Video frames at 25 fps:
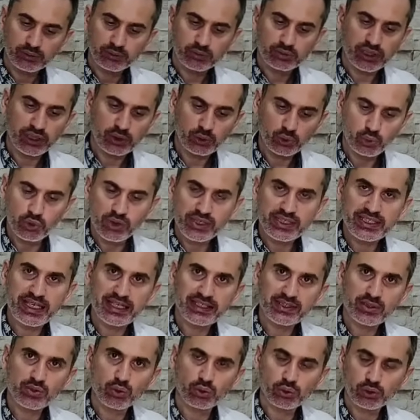Bunlar
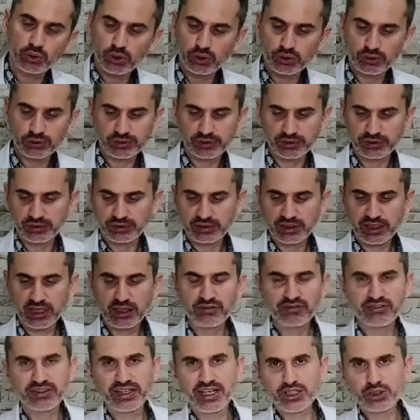unisex oluyor. Ee,
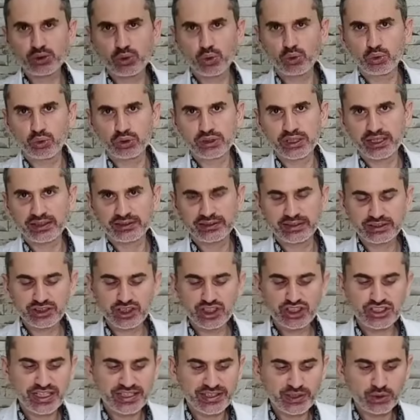daha fresh kokular da,
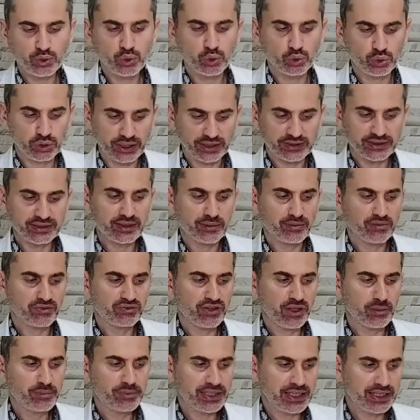çiçeksi kokular da tabii
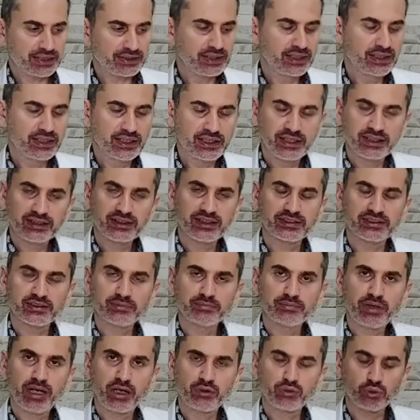feminen
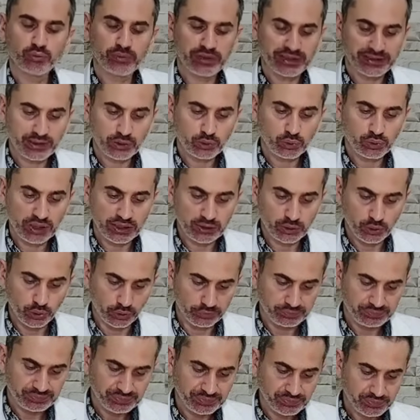kadın parfümlerinde kullanılıyor.